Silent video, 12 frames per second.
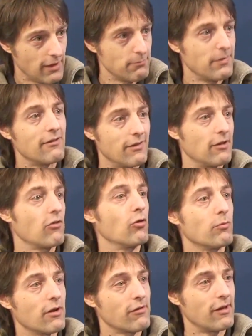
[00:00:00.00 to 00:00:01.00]
werden, b wenn sie
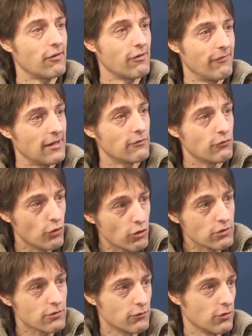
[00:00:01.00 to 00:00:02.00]
umgesetzt werden
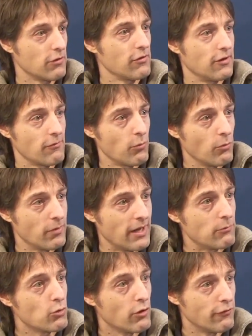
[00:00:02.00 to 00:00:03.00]
würden, würden sie das
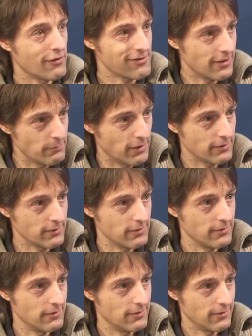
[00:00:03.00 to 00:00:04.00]
Problem nur verschlimmern.
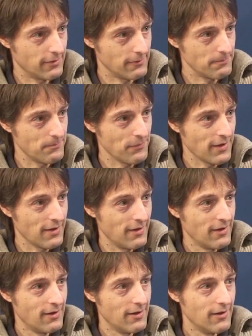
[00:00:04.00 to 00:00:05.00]
Ja?
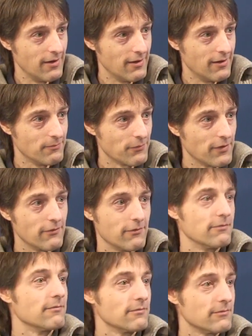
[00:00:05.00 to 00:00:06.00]
Ähm,